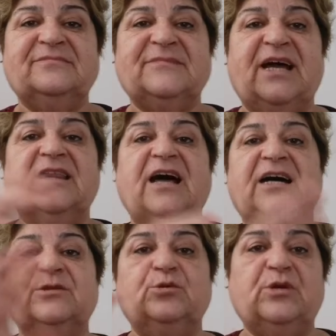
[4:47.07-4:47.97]

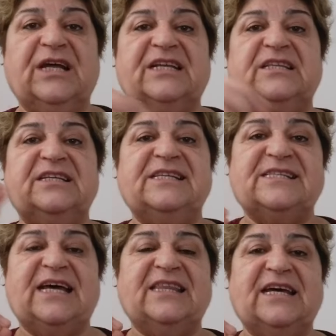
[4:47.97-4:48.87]
Allah'ın nurlarıdır
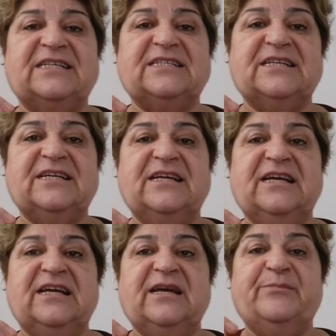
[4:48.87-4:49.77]
insanlar
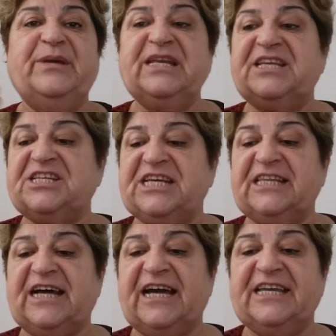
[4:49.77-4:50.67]
bir
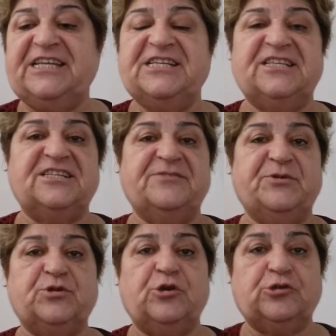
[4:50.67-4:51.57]
kişiye dahi incitici
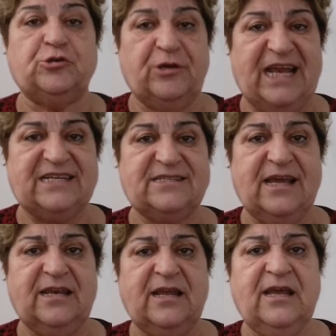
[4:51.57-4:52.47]
bir söz
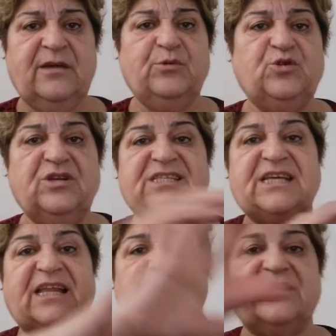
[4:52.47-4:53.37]
söylersen bütün
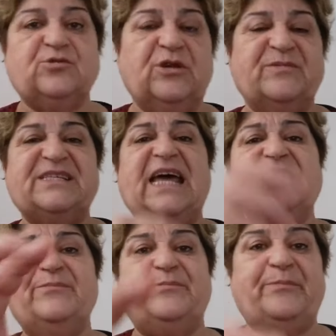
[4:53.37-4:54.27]
insanlara söyleyeyim.
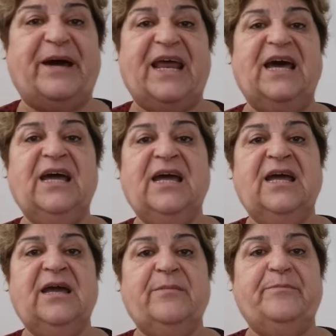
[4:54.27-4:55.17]
Sen bana
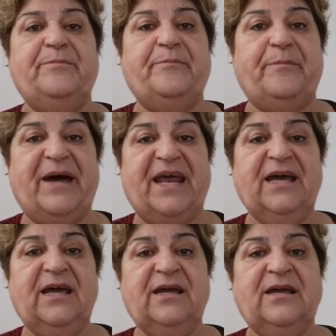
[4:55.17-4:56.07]

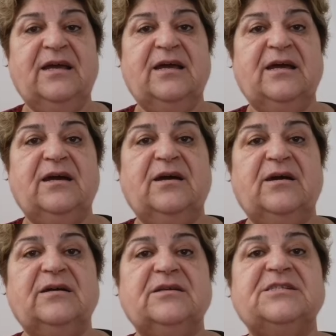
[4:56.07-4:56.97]
bana
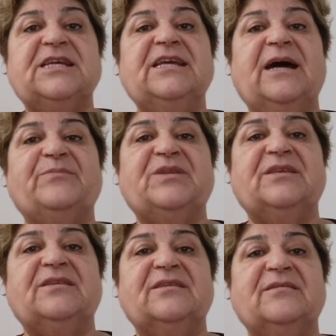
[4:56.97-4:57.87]
şey
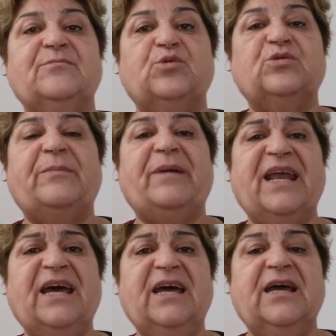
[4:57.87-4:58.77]
burada
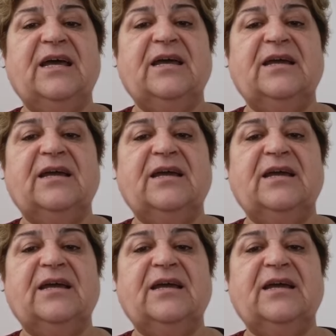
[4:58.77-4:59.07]
bana